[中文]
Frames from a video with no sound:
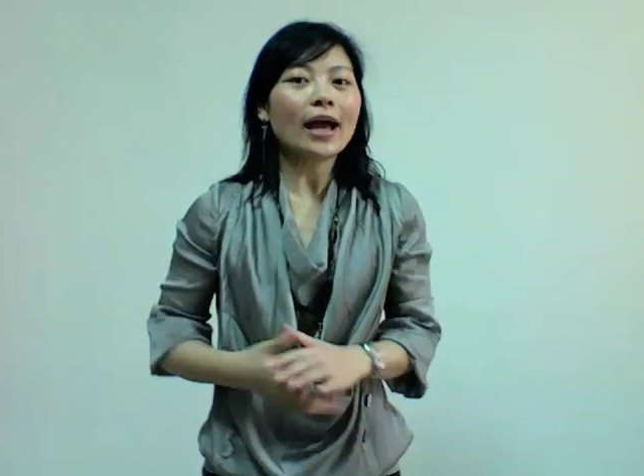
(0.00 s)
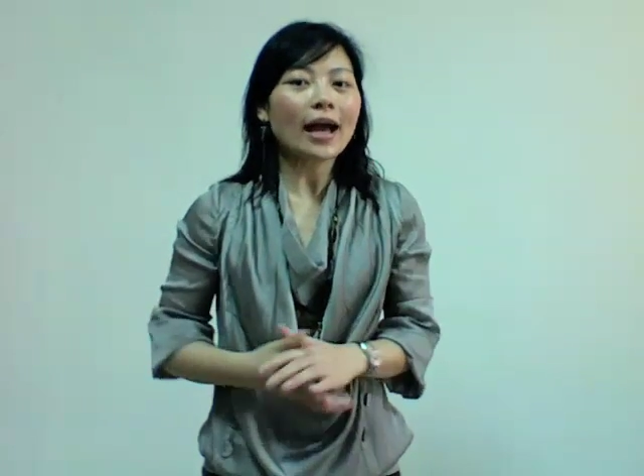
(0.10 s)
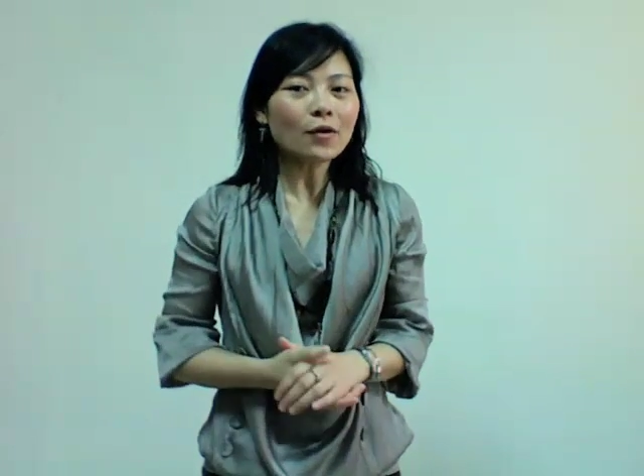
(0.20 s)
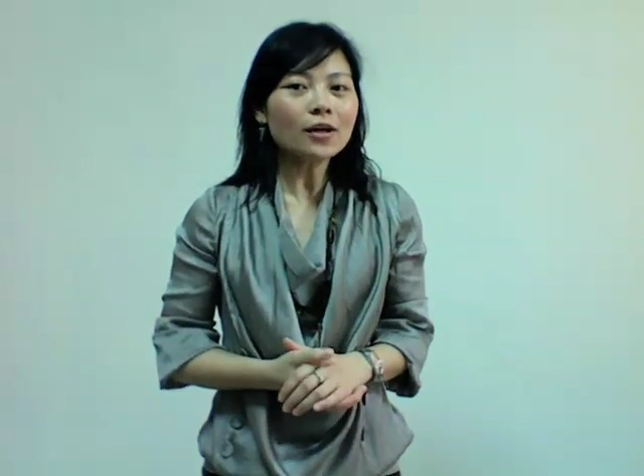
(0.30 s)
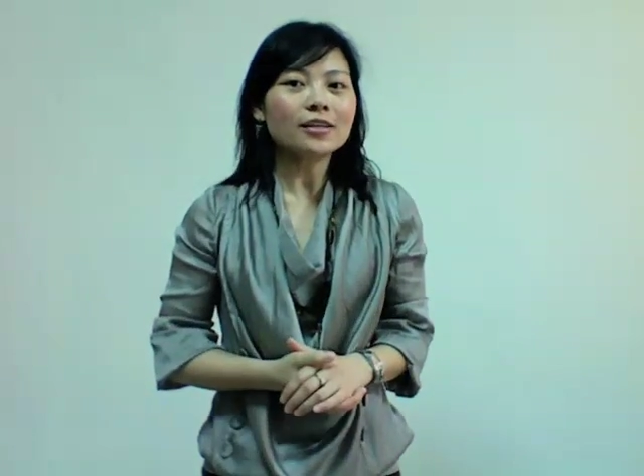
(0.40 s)
还
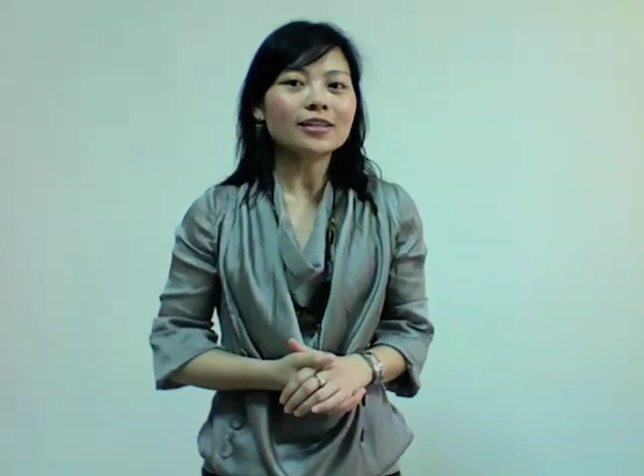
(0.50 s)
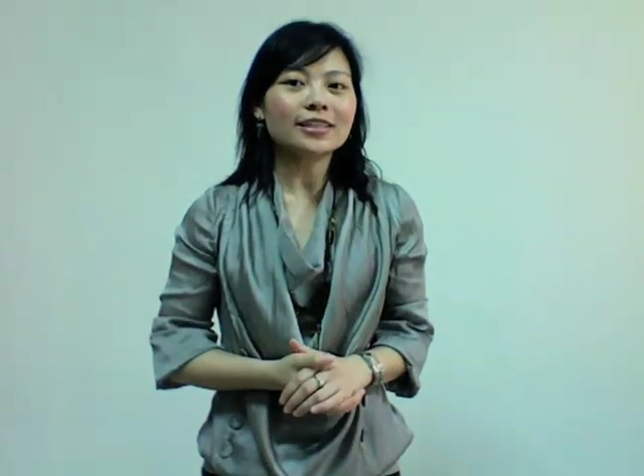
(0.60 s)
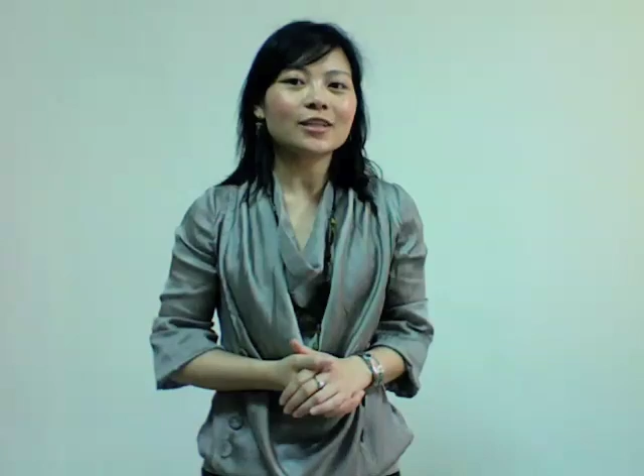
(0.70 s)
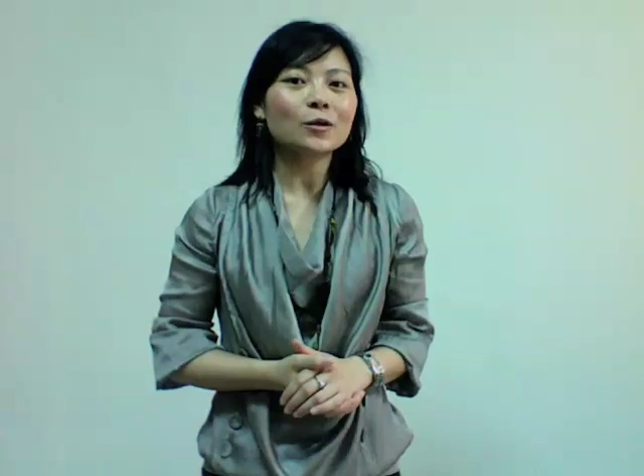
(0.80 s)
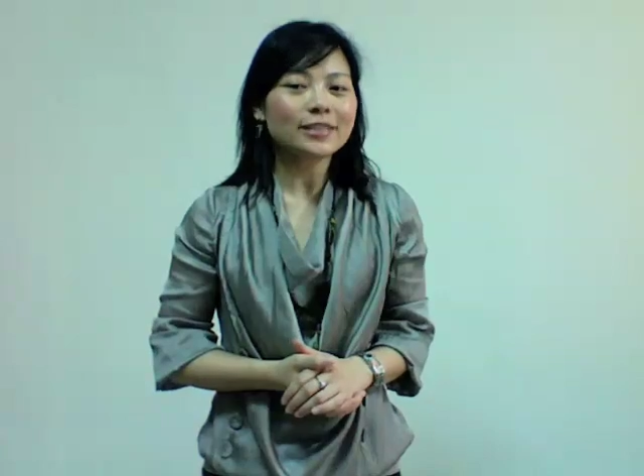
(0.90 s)
有可能
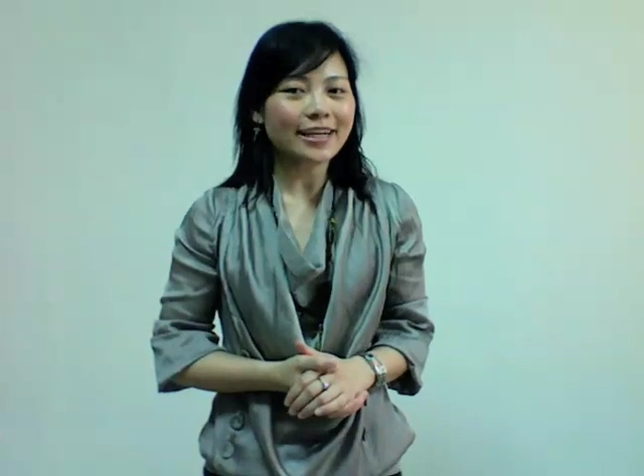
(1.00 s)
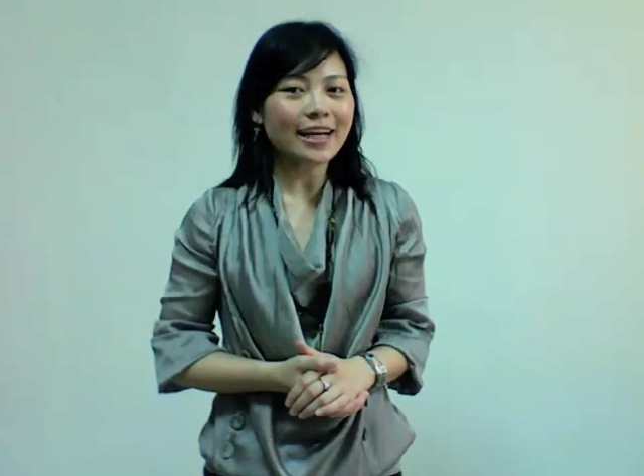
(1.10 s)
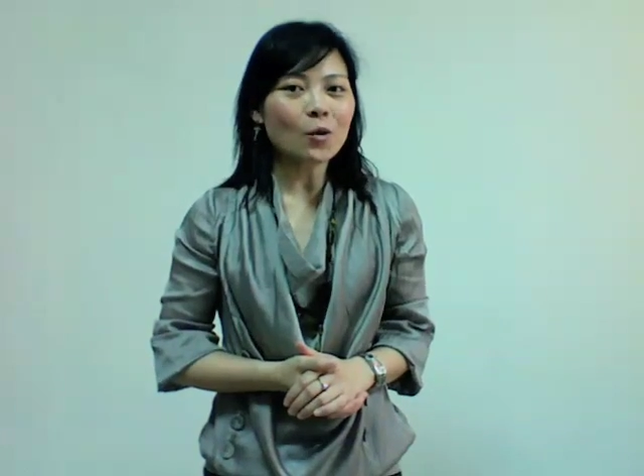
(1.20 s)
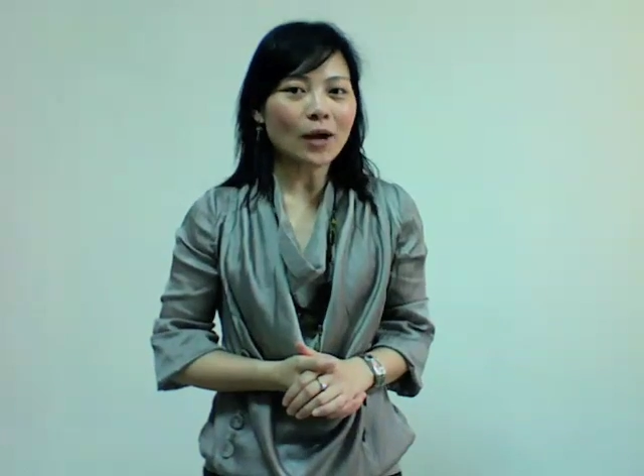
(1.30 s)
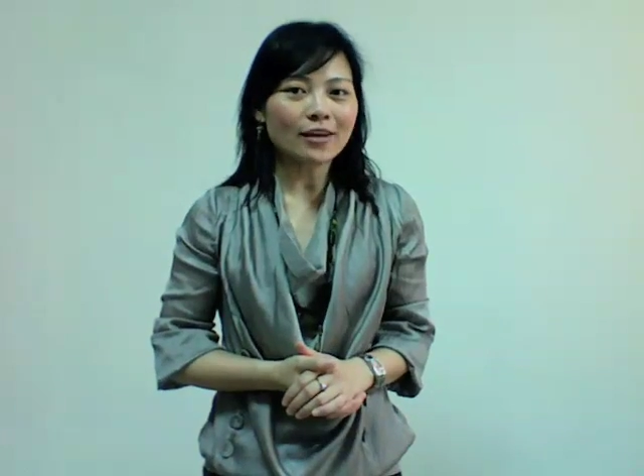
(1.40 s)
提供健
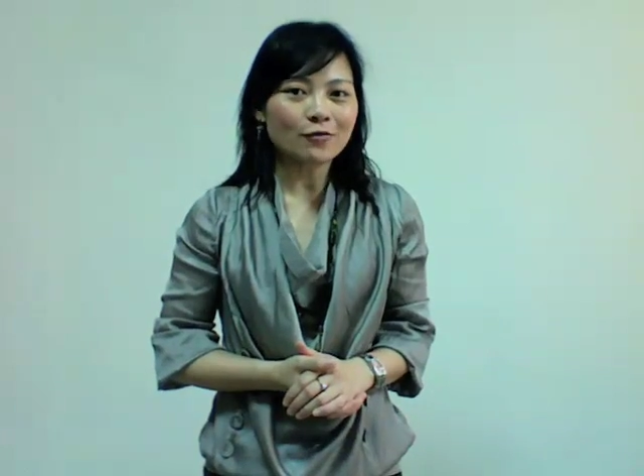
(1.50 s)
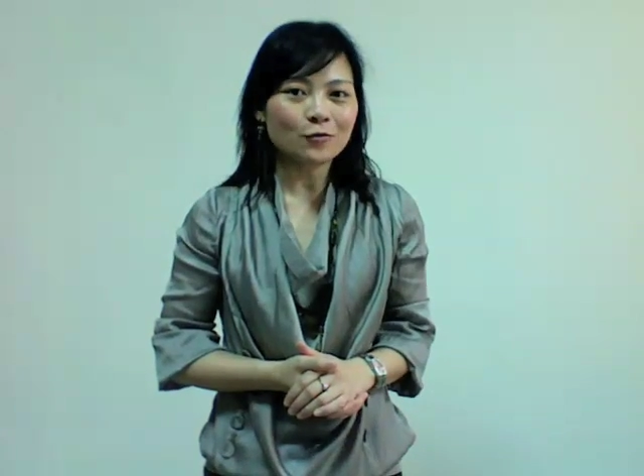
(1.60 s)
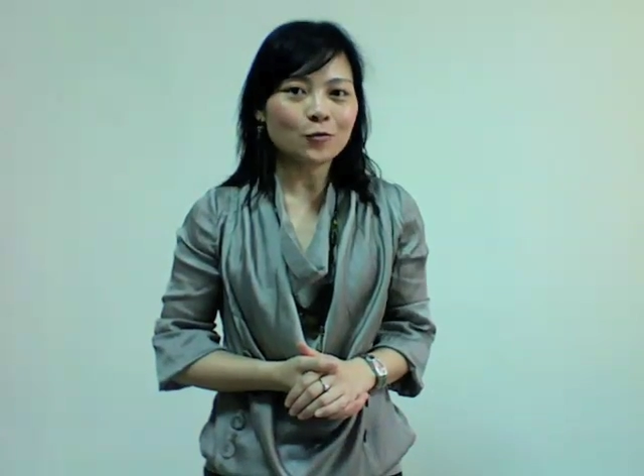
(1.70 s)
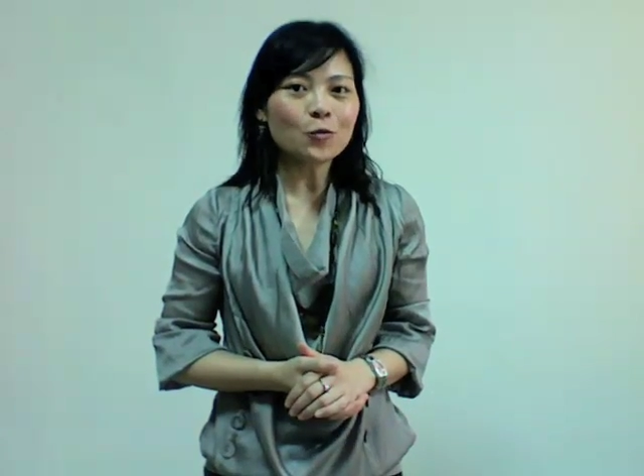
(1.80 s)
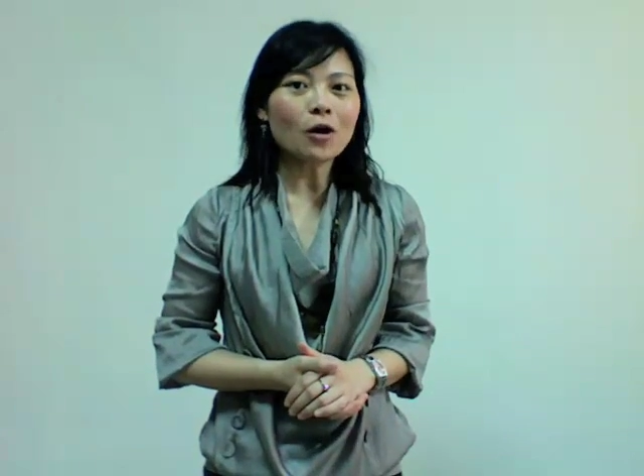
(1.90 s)
康管理服
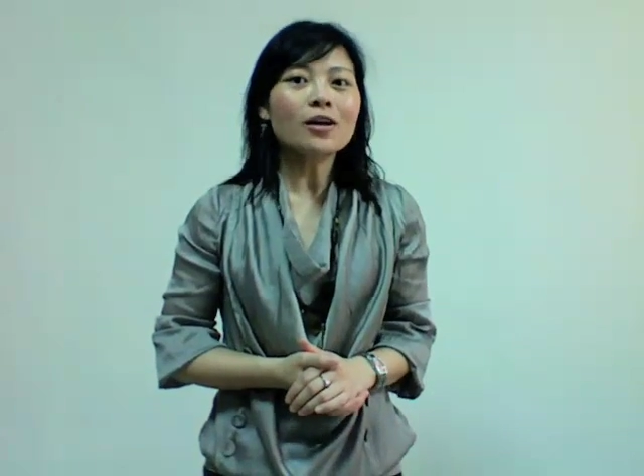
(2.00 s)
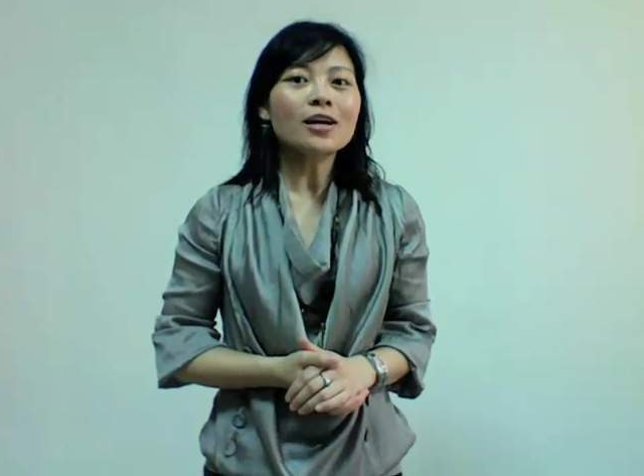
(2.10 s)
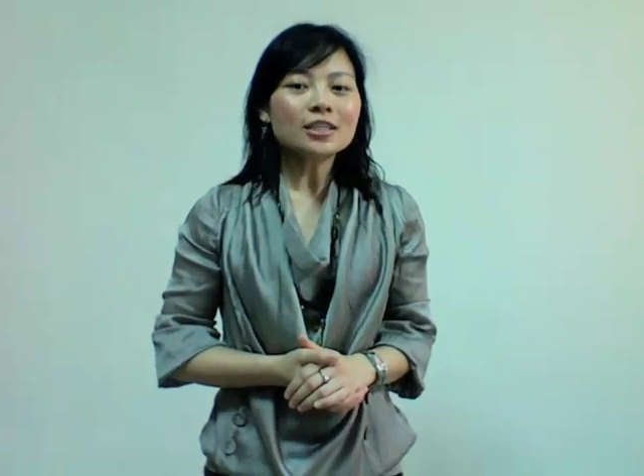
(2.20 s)
务哦。